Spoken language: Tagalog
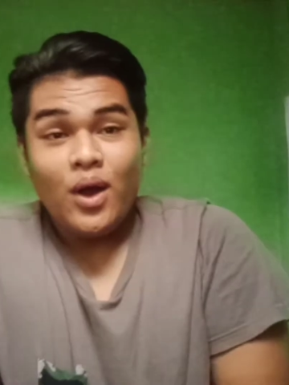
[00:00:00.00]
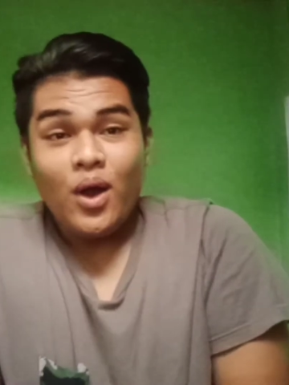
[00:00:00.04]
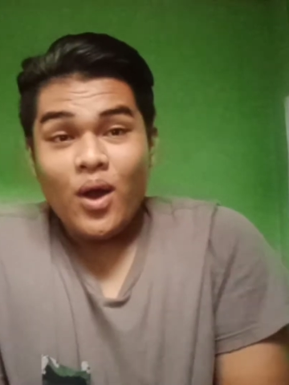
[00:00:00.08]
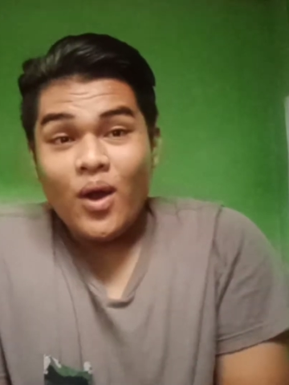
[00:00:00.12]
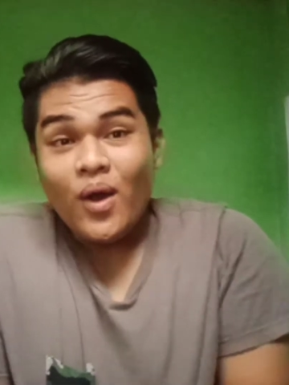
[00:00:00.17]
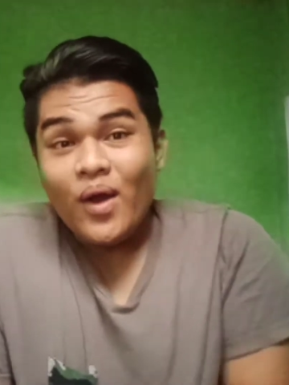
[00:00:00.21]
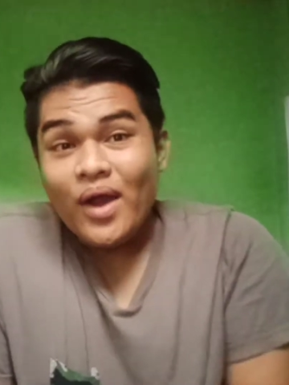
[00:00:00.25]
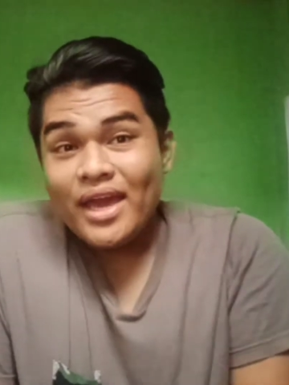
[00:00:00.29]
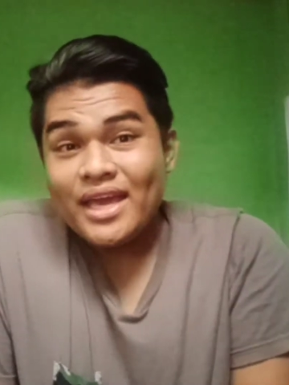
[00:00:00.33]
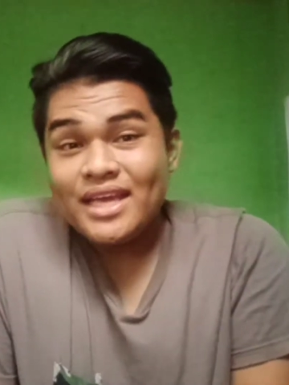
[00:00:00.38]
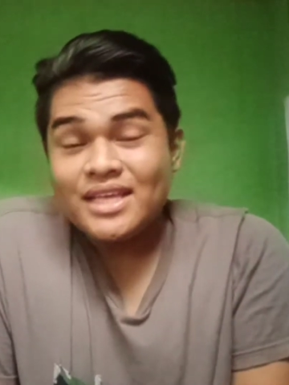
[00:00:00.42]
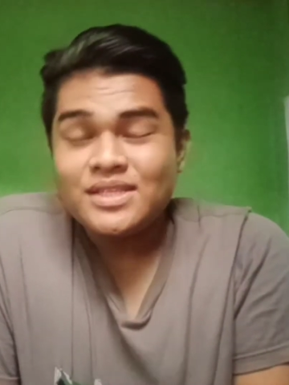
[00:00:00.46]

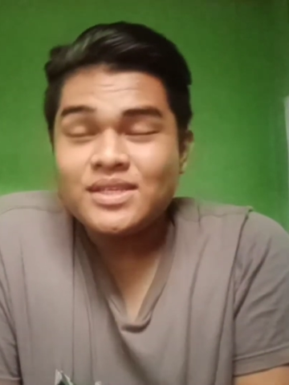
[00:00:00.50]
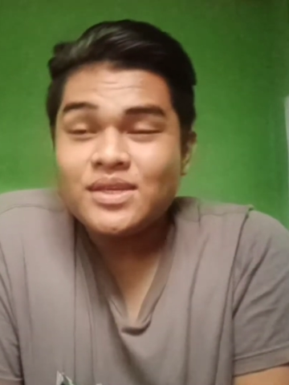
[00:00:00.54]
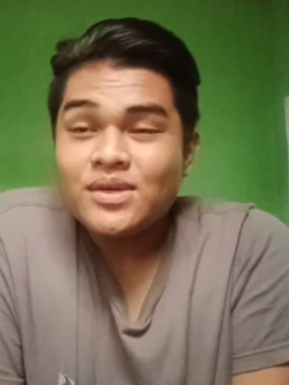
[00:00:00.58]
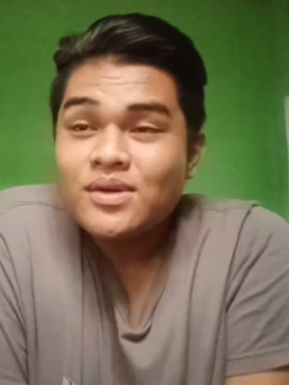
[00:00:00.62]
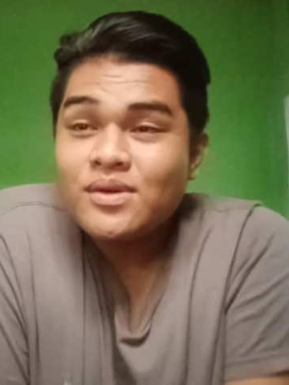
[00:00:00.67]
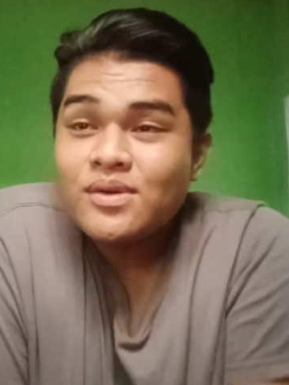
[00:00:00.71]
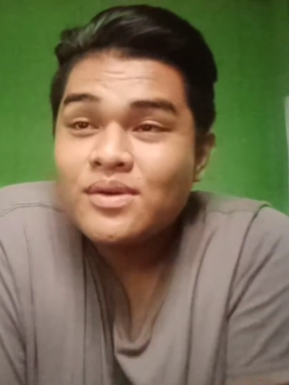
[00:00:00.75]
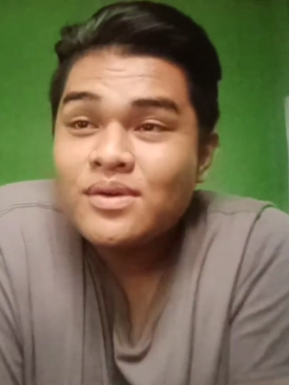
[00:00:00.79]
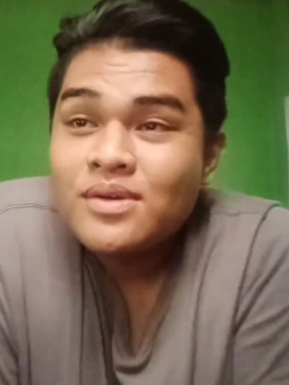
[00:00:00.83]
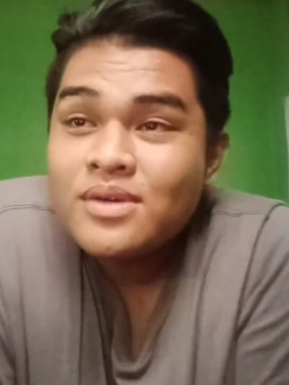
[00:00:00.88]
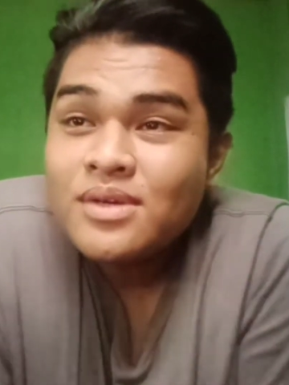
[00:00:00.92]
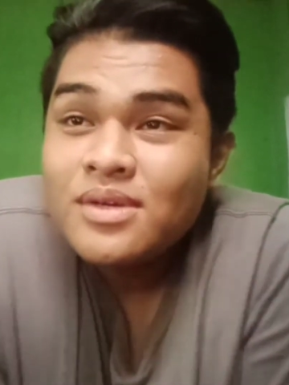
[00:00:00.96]
Okay,
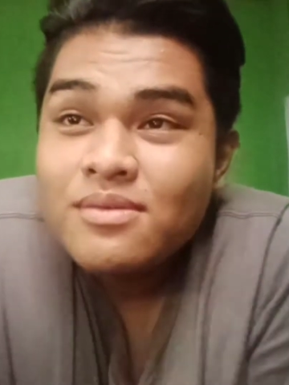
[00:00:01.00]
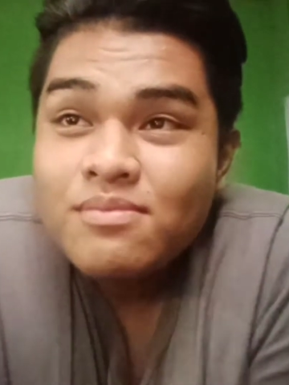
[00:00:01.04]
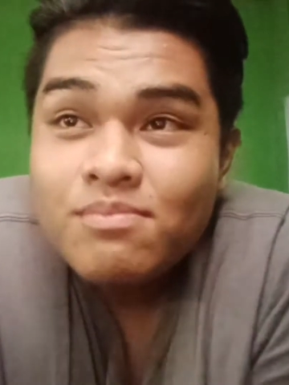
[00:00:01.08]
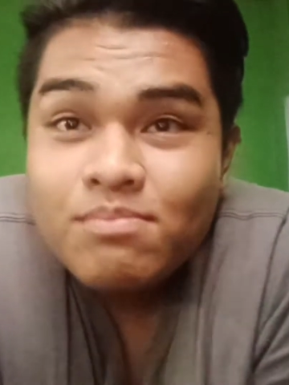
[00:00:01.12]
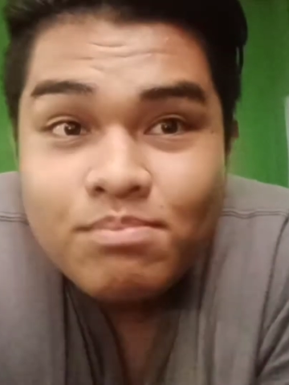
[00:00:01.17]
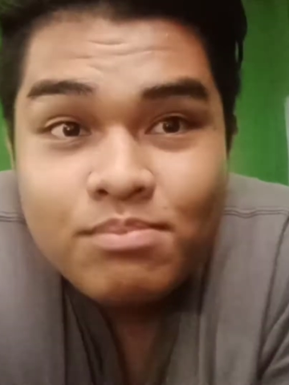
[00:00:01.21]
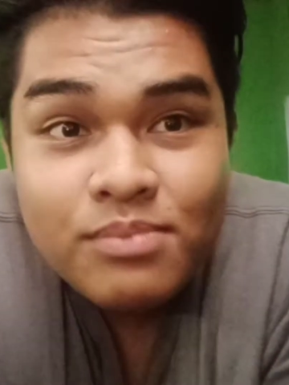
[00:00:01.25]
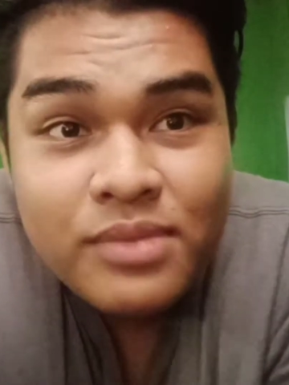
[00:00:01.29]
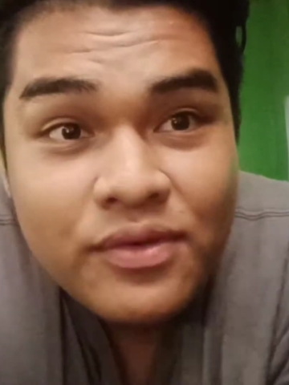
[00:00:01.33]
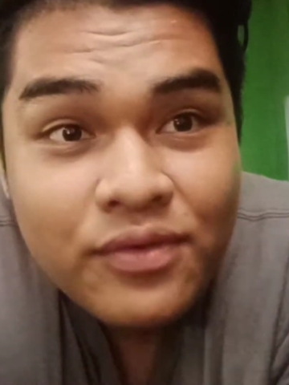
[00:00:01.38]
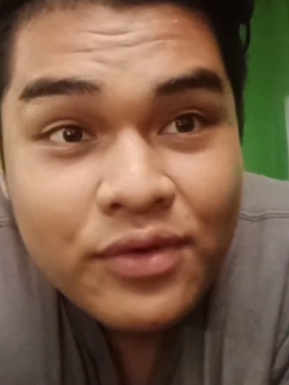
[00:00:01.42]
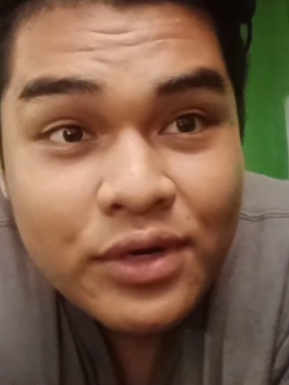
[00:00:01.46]
so
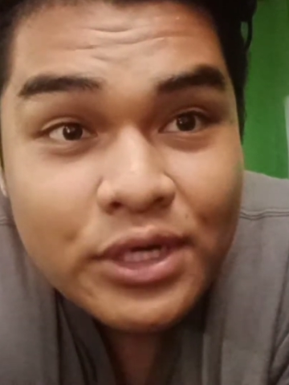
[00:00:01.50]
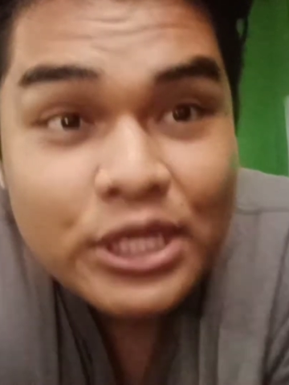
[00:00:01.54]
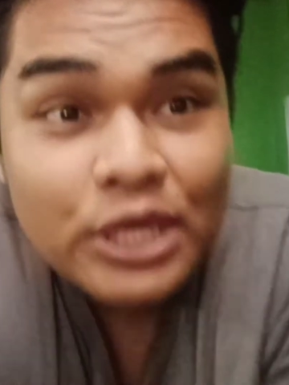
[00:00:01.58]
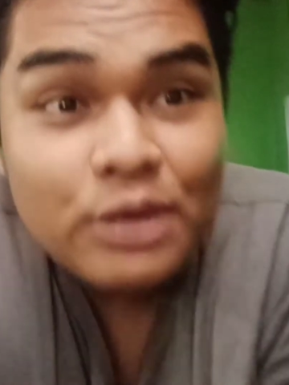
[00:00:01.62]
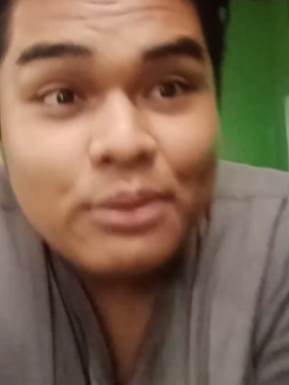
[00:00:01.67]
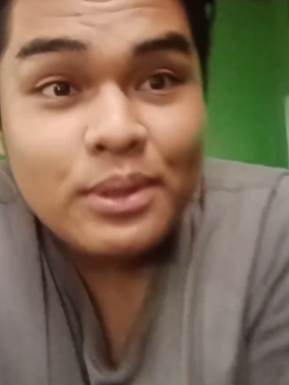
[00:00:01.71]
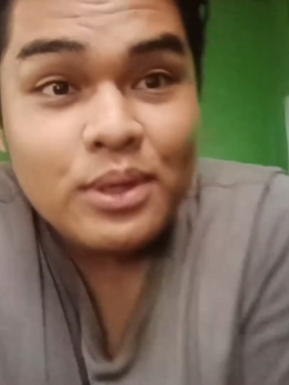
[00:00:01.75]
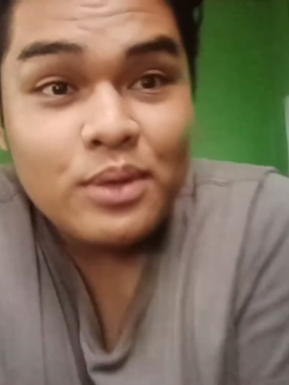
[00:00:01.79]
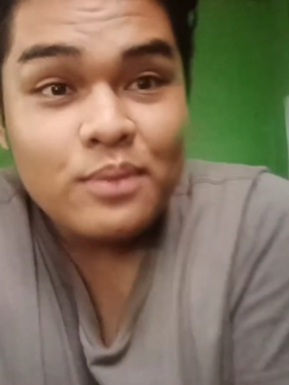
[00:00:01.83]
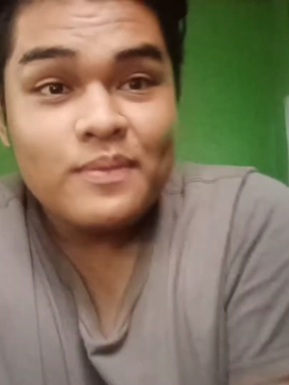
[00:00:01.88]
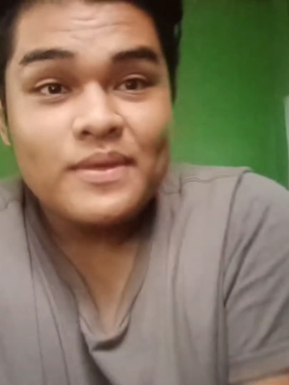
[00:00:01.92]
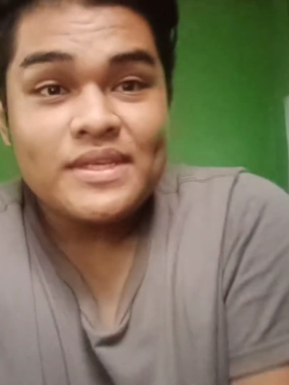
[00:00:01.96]
before
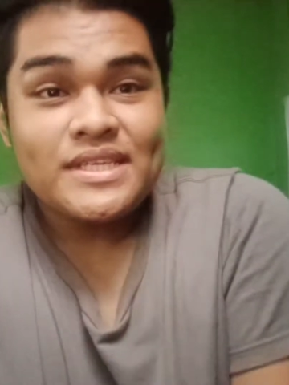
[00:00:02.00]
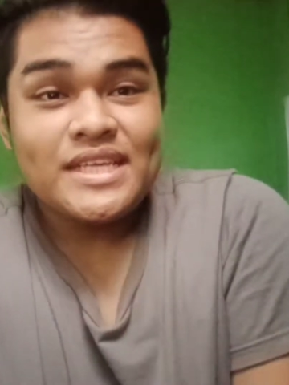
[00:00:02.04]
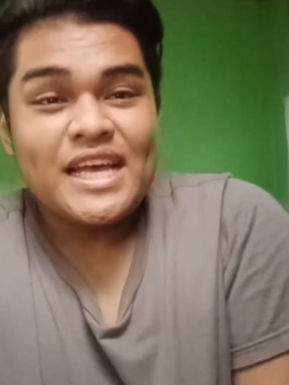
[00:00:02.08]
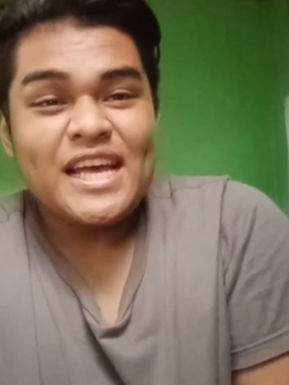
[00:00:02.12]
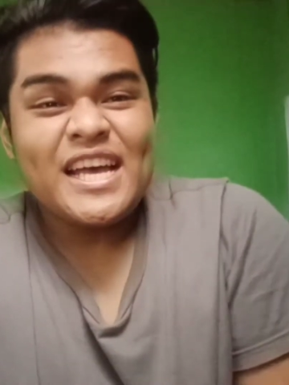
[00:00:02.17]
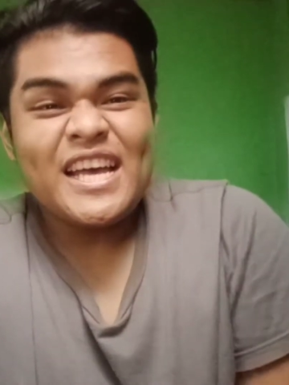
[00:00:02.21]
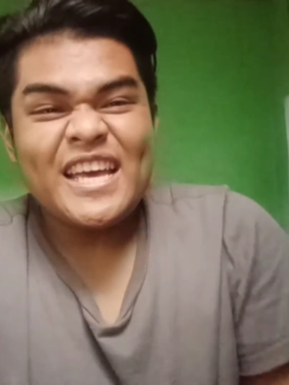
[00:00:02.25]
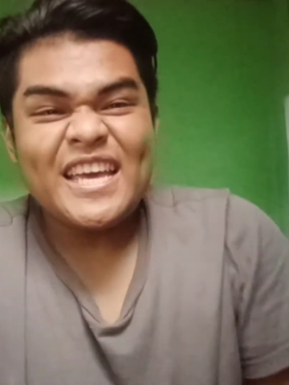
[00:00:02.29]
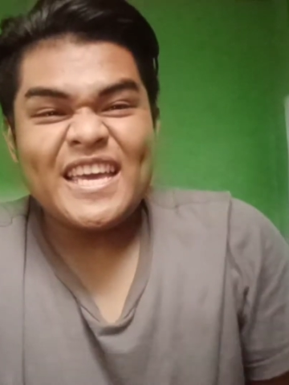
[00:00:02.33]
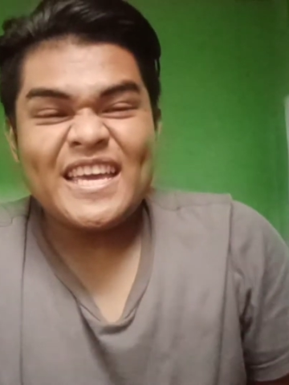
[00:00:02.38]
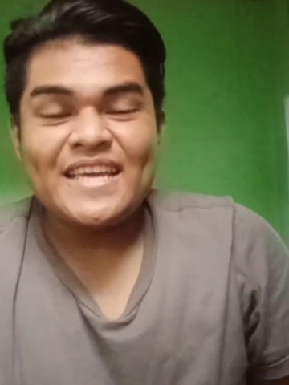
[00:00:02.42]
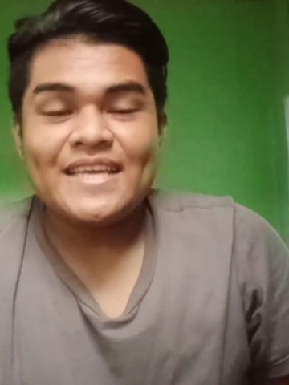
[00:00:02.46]
tayo
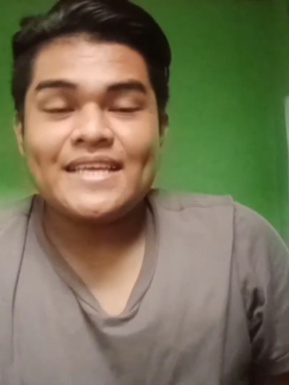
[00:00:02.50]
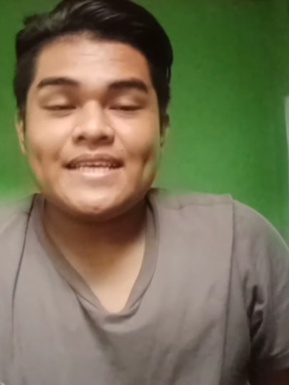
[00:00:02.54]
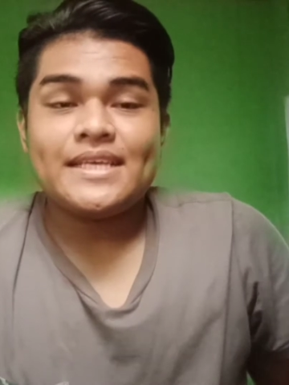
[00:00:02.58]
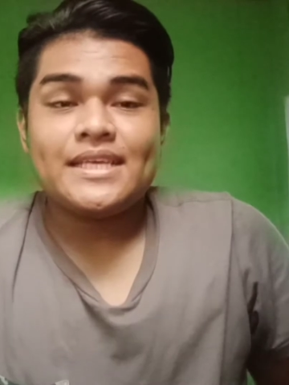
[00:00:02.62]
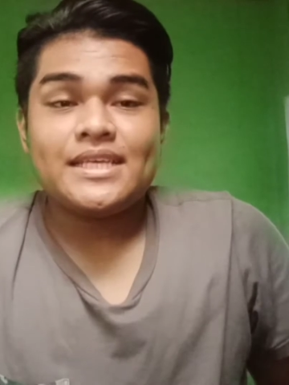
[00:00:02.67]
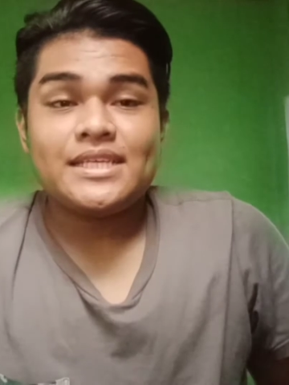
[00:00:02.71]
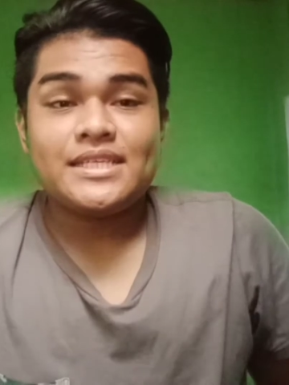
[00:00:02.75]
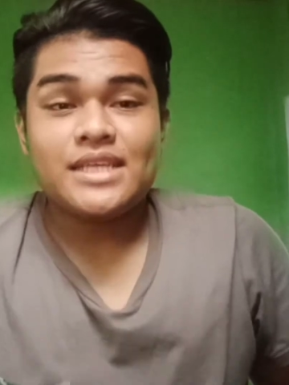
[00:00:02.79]
magumpisa ay